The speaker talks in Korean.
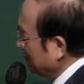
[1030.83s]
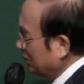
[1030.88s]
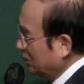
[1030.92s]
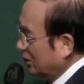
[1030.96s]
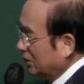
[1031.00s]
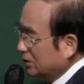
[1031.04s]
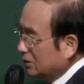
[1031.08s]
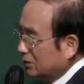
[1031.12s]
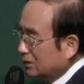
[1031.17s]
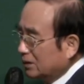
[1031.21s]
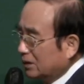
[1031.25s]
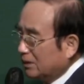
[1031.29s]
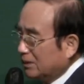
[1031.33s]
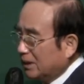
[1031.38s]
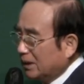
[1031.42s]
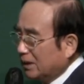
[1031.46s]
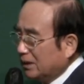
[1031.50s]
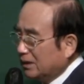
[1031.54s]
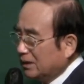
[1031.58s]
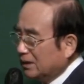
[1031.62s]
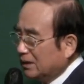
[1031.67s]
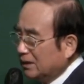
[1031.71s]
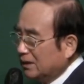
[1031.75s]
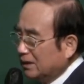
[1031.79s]
통해서 온단
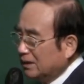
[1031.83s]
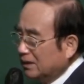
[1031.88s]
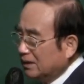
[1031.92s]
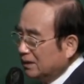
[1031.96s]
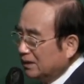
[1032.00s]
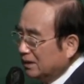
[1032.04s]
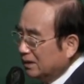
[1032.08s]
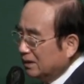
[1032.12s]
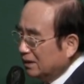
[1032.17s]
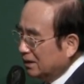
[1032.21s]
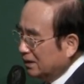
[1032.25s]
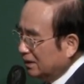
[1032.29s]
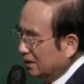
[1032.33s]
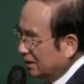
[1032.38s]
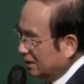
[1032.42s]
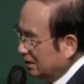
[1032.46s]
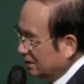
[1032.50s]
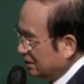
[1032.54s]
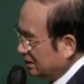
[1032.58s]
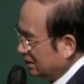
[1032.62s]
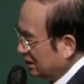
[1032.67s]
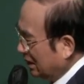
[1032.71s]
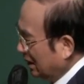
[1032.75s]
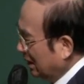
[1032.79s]
말이에요.
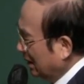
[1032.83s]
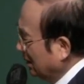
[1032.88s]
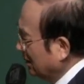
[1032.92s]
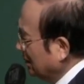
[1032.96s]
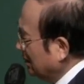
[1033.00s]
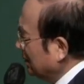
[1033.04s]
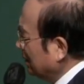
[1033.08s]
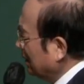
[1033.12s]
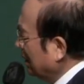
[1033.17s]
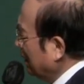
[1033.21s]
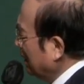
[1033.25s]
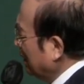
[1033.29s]
제일 지가